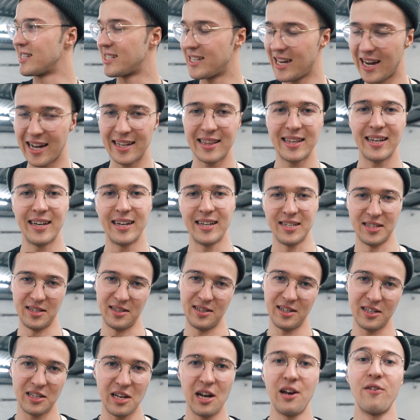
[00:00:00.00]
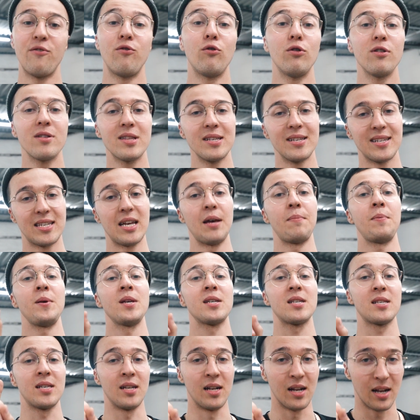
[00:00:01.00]
снятая на телефон,
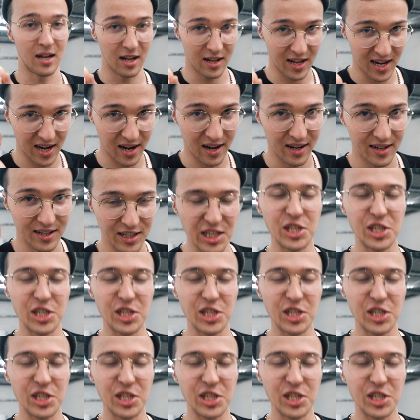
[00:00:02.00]
записанная на